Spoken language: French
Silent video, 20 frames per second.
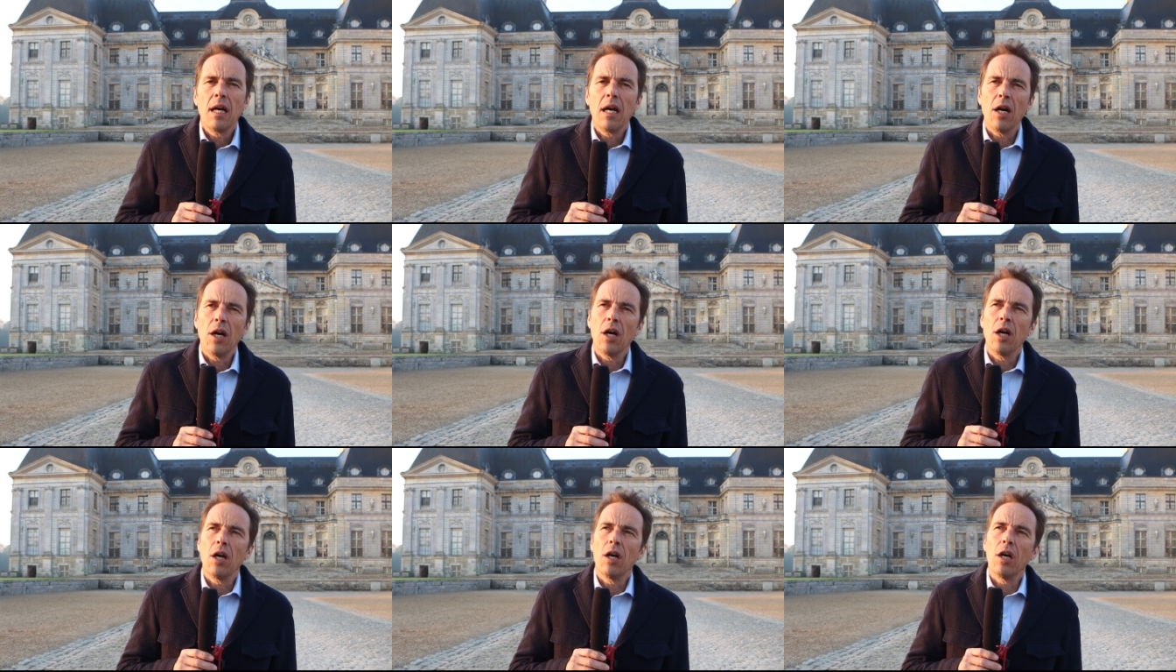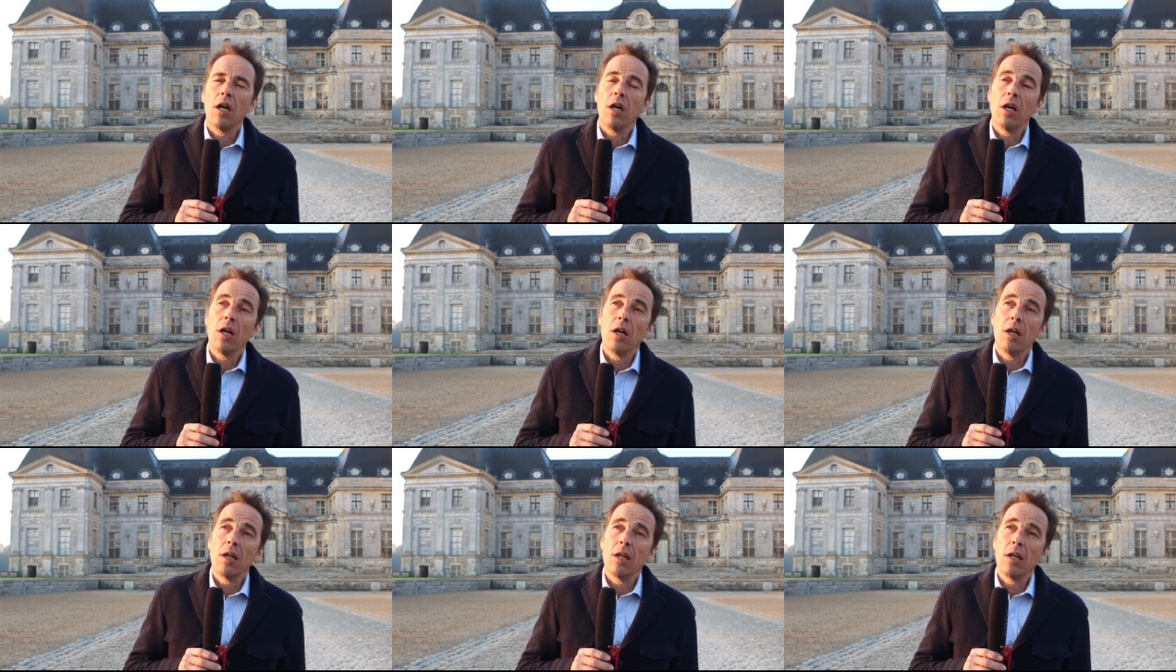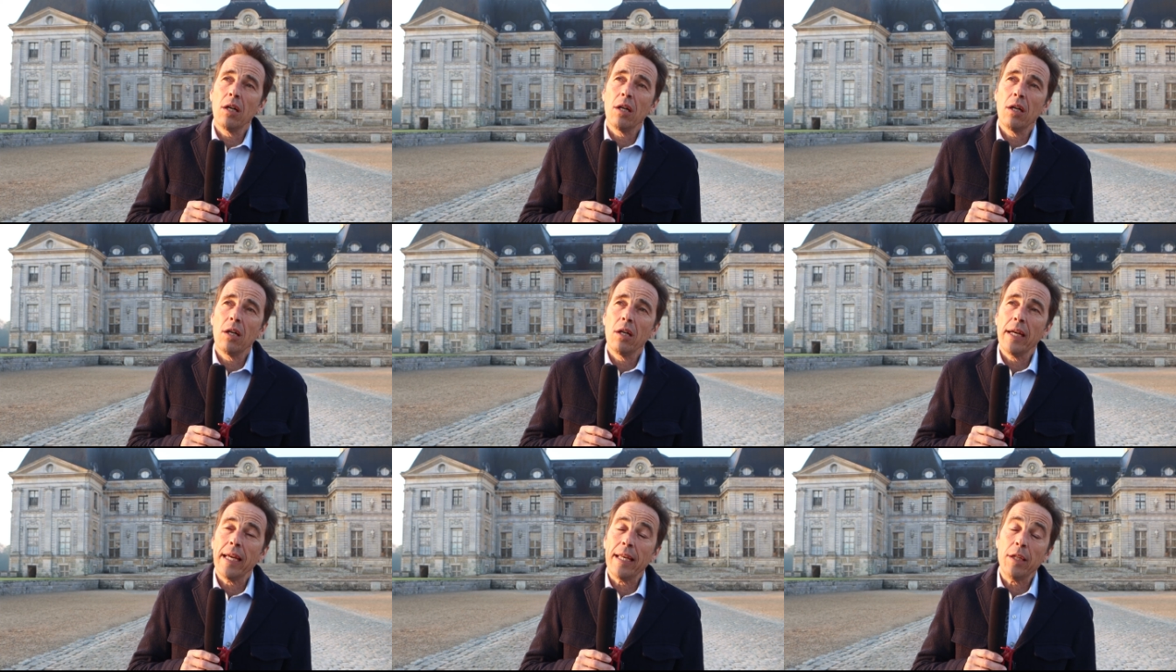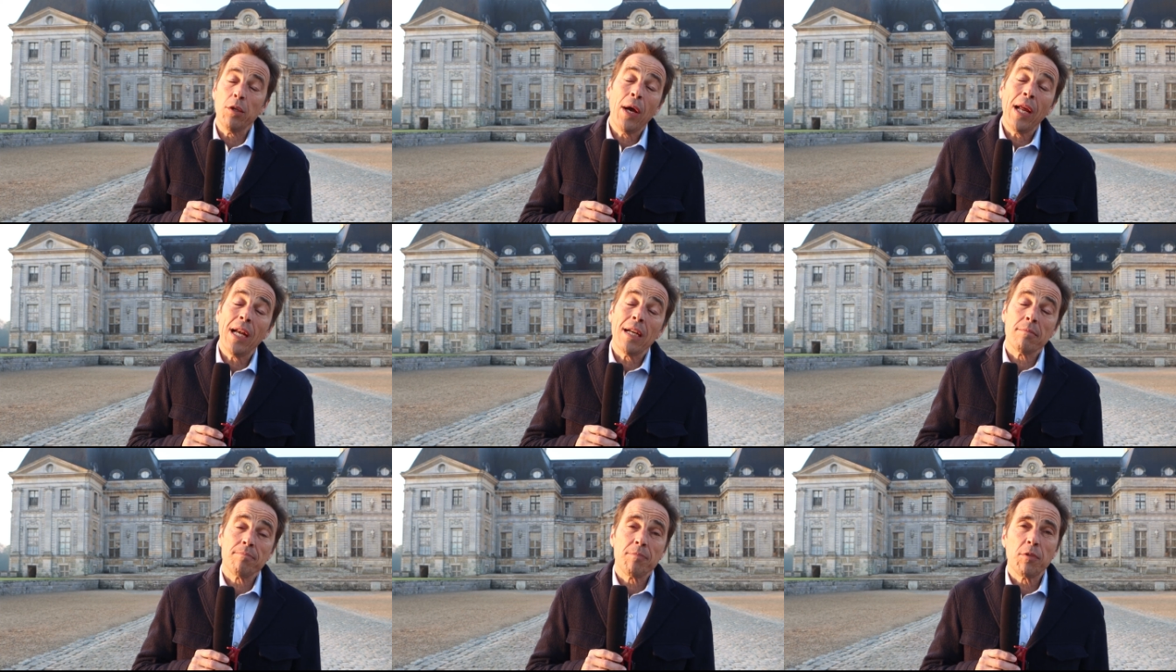et
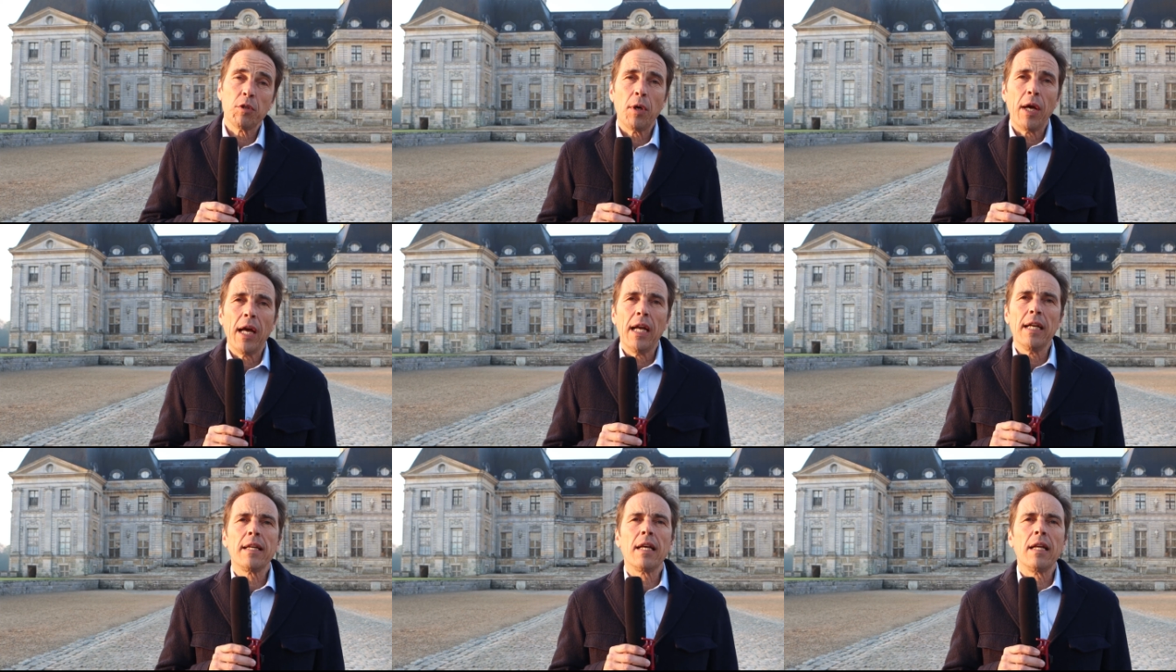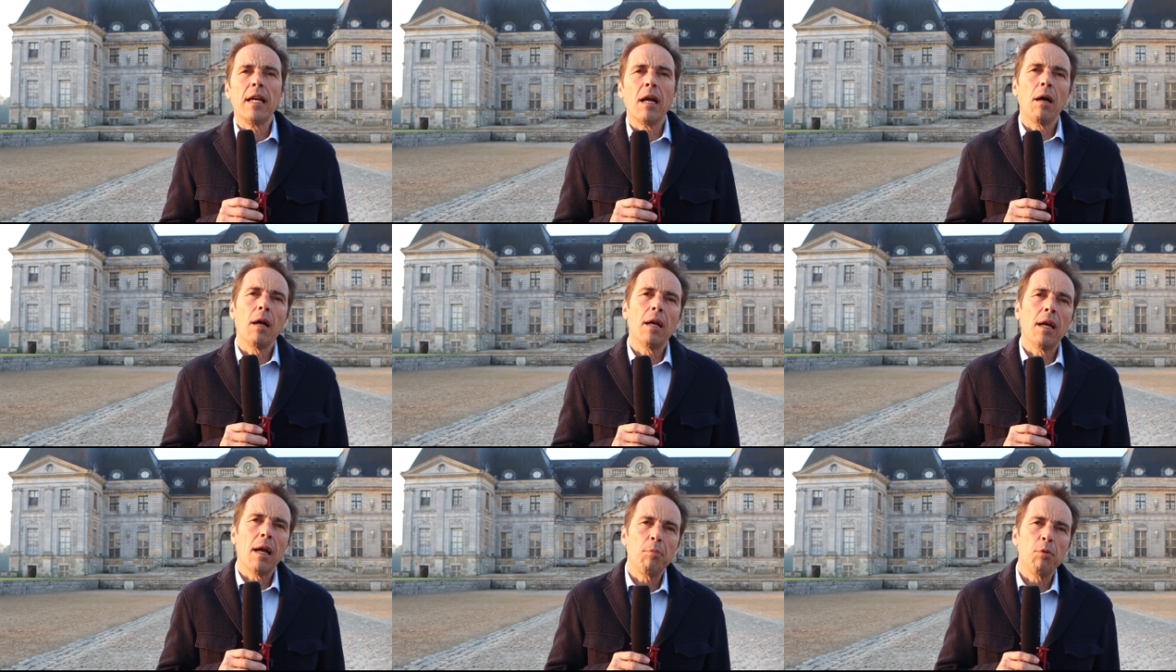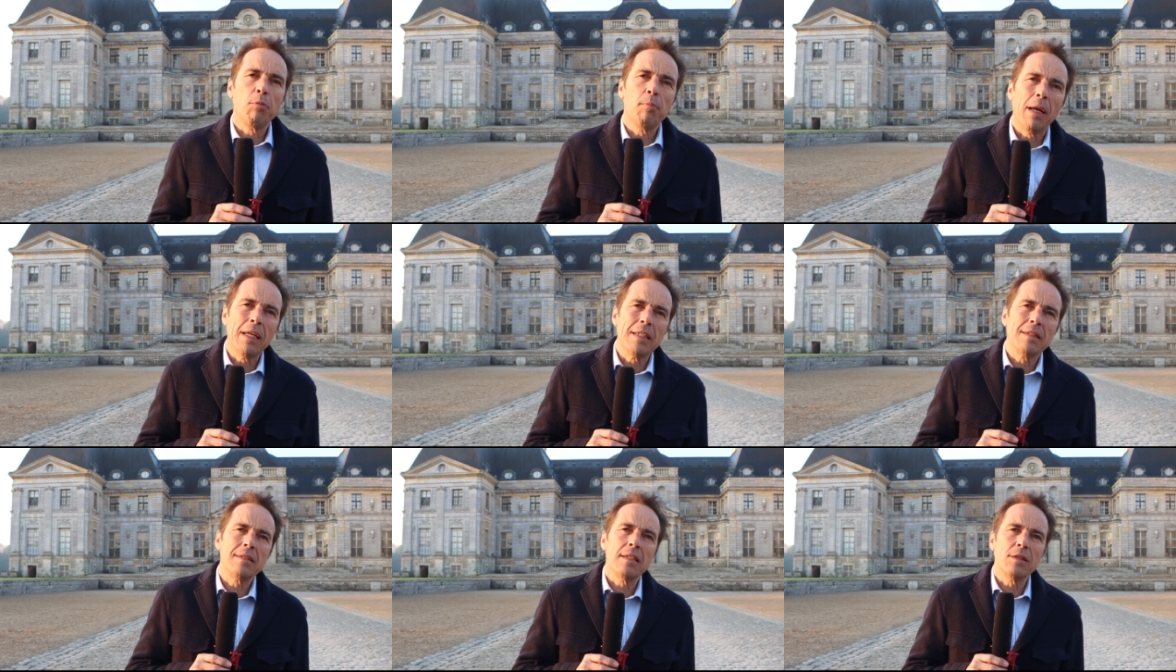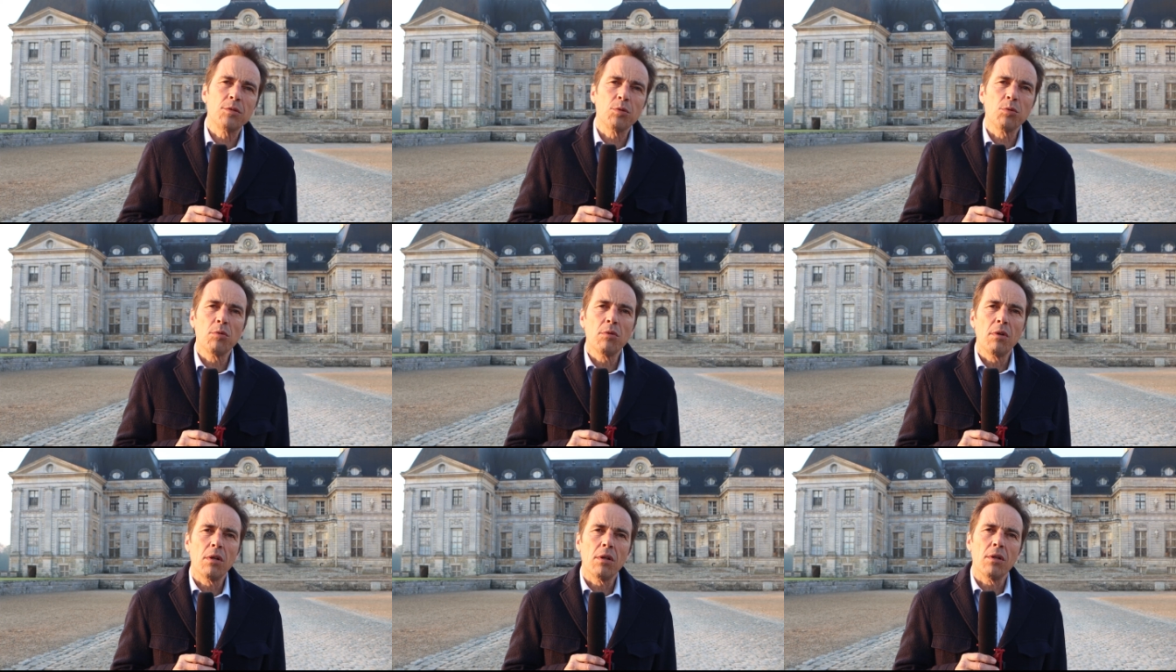Noël, Noël qui est la plus belle
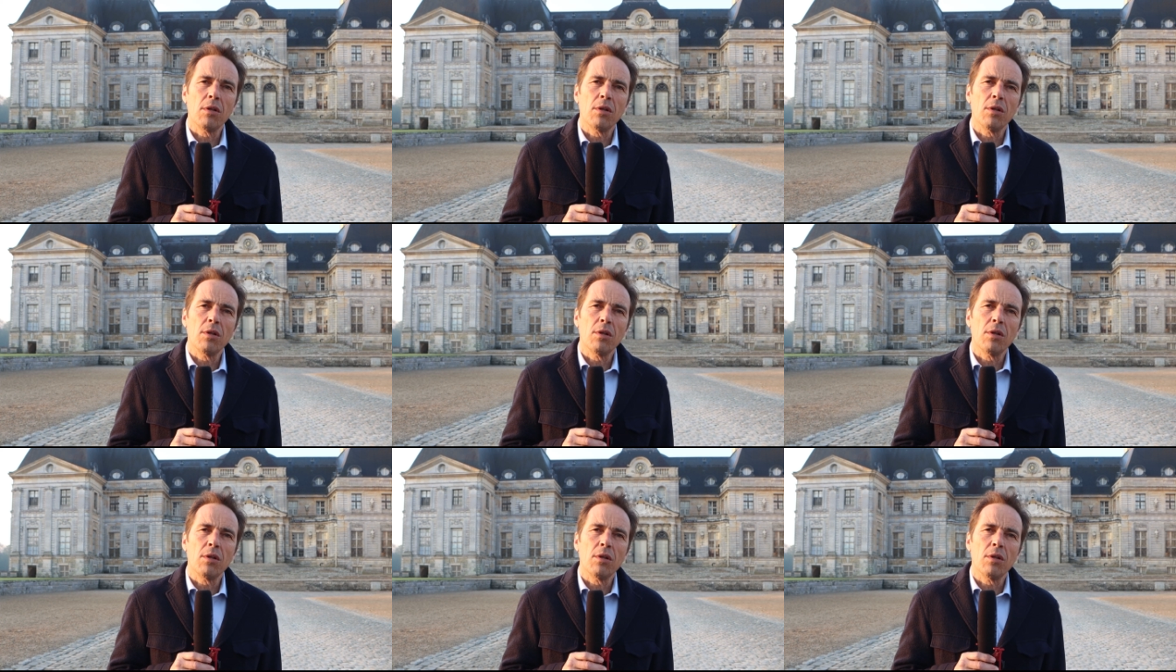saison,